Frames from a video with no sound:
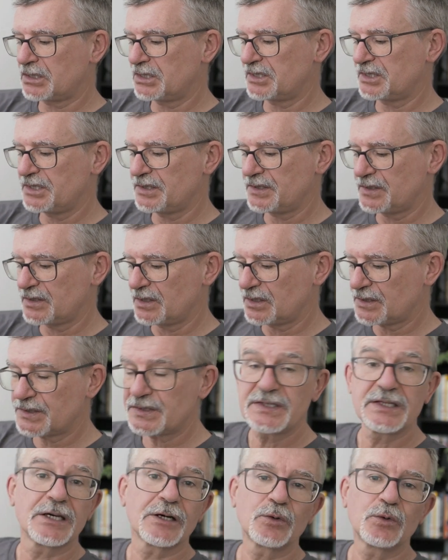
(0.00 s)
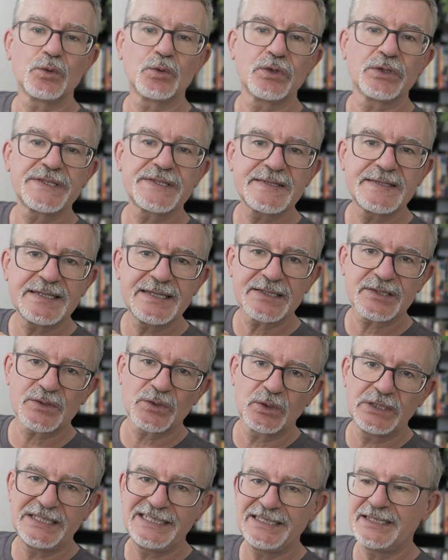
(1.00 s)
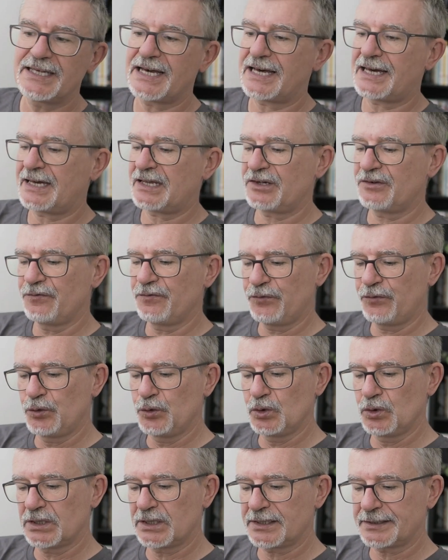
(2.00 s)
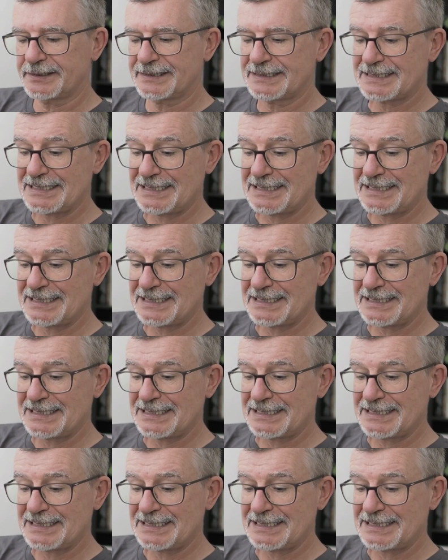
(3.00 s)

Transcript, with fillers: die sich sehr gut, sehr solide anführt.